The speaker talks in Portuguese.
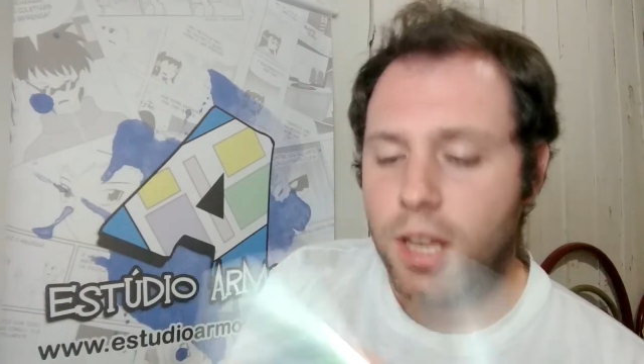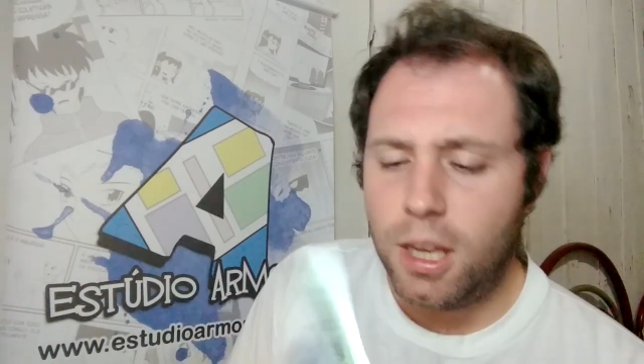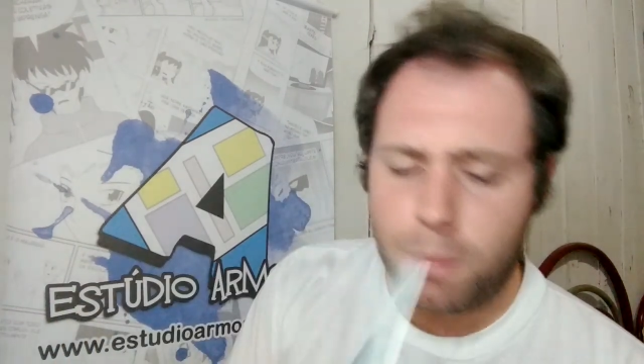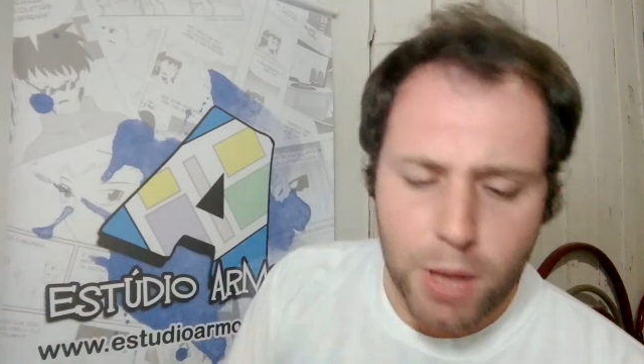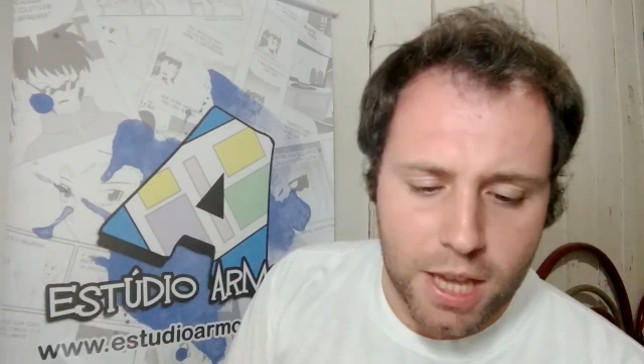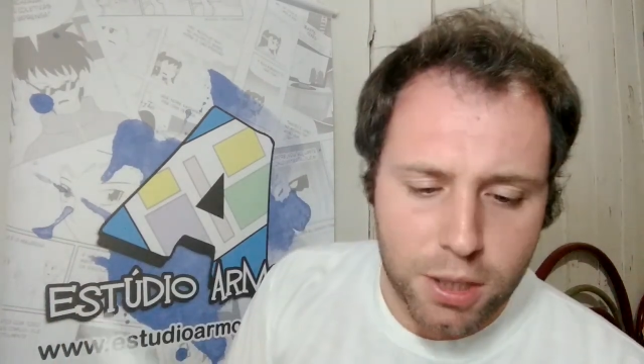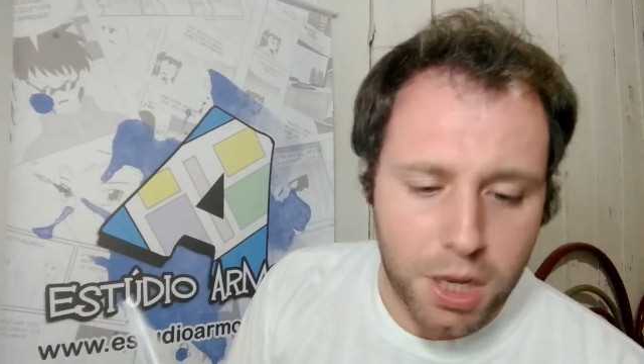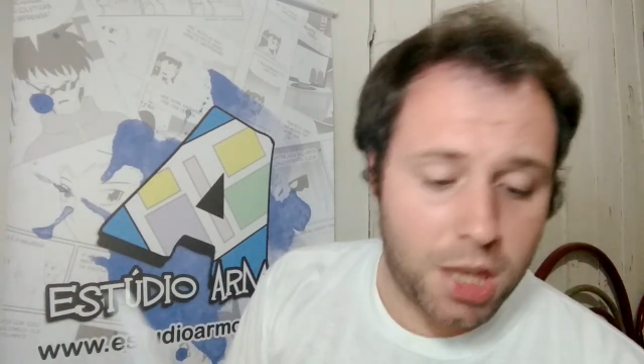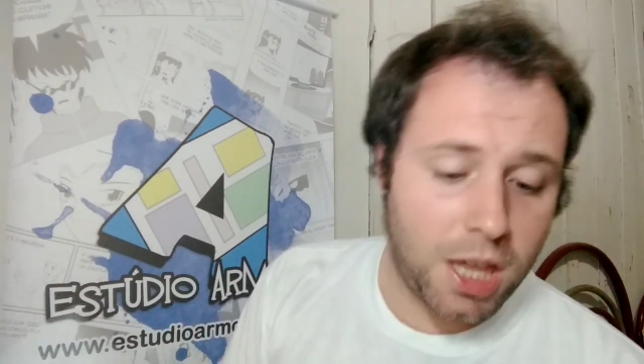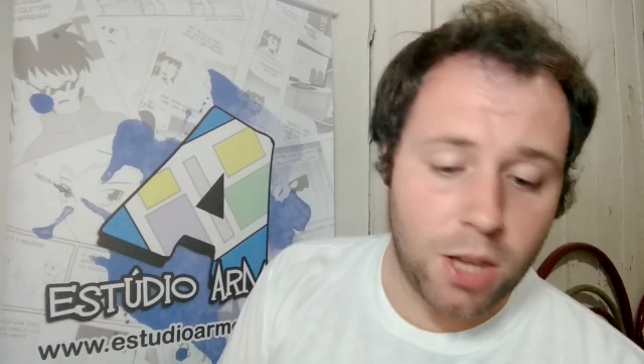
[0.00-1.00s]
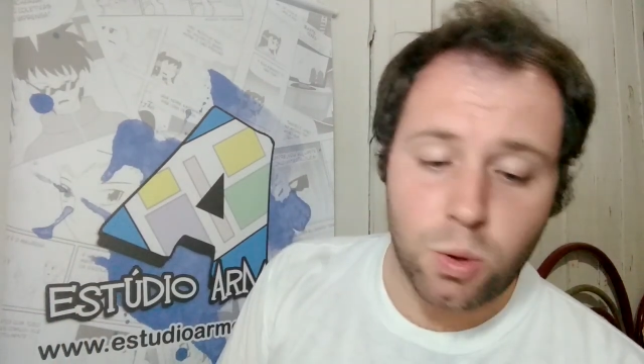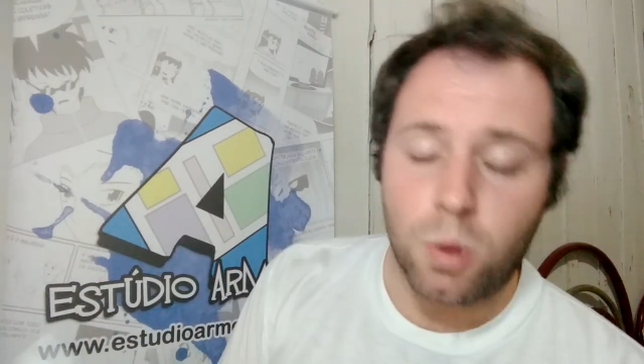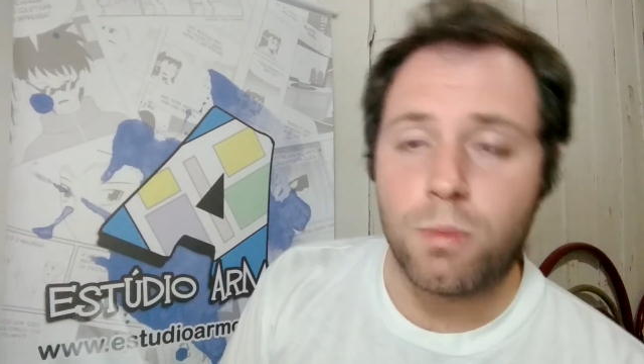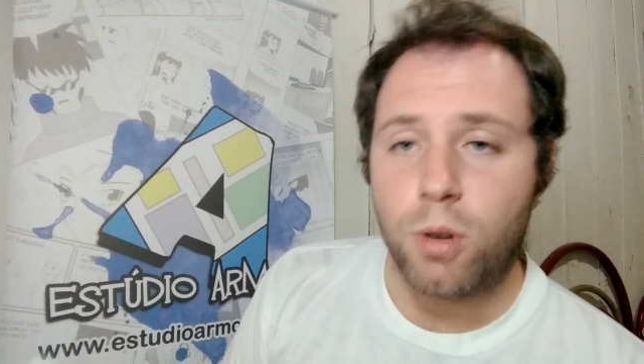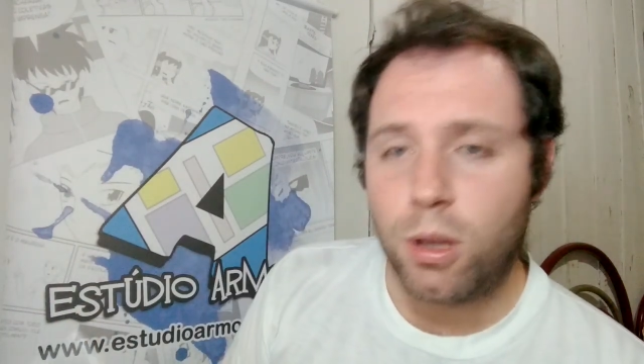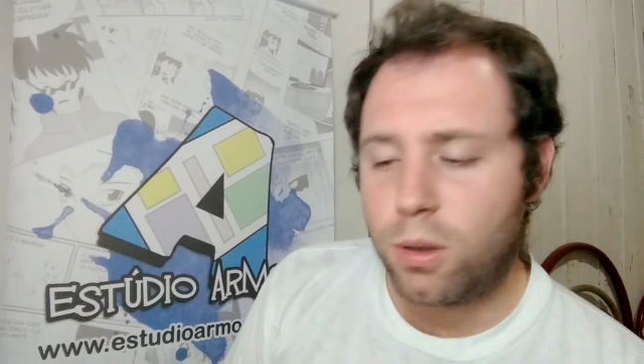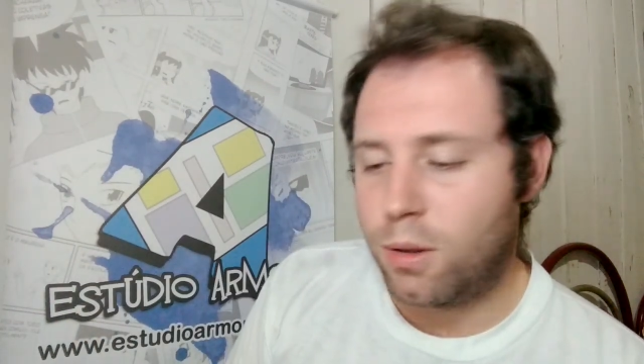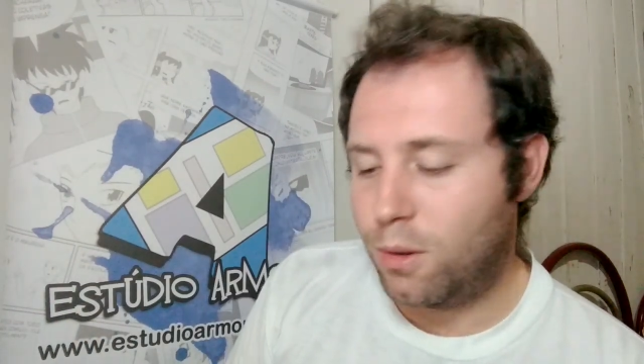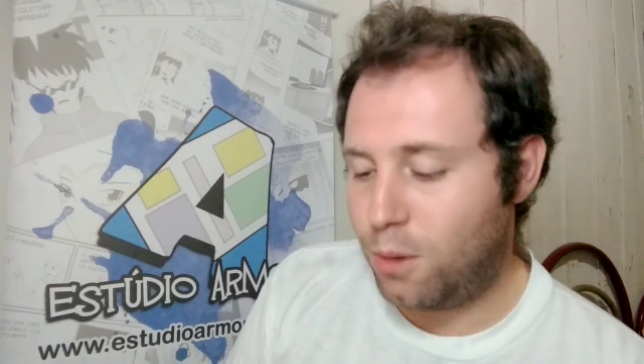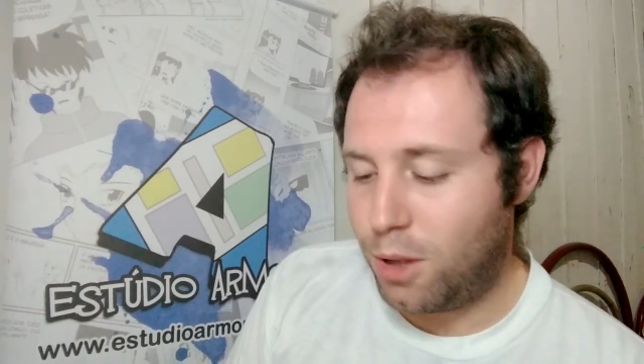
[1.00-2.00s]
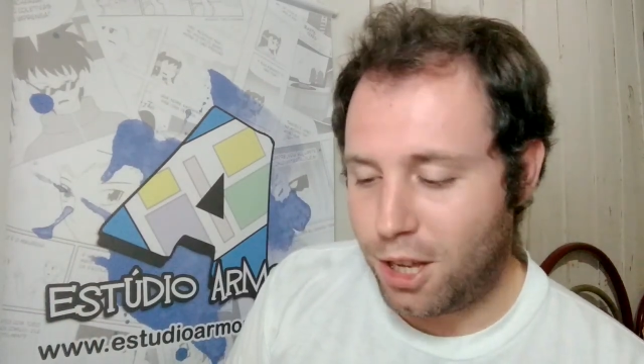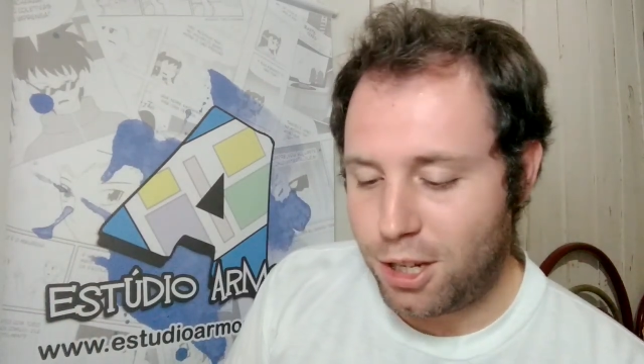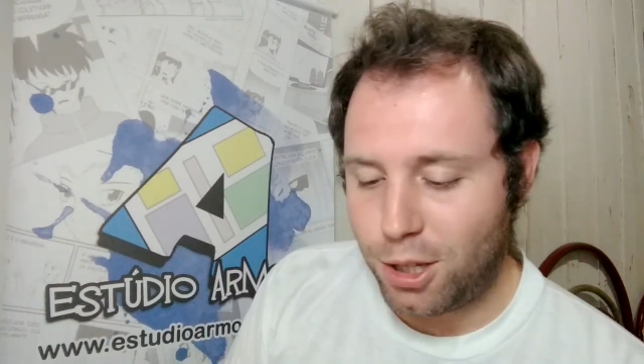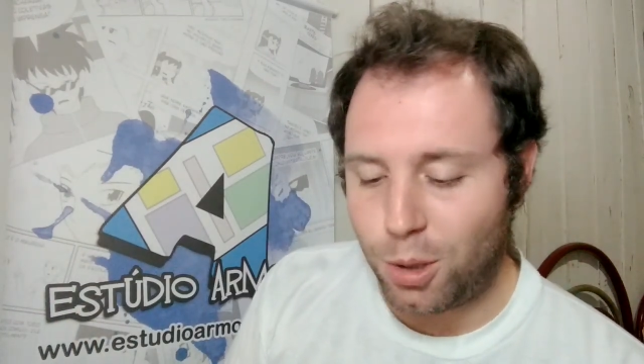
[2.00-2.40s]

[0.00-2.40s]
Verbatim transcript: e para isso ele treinou muito durante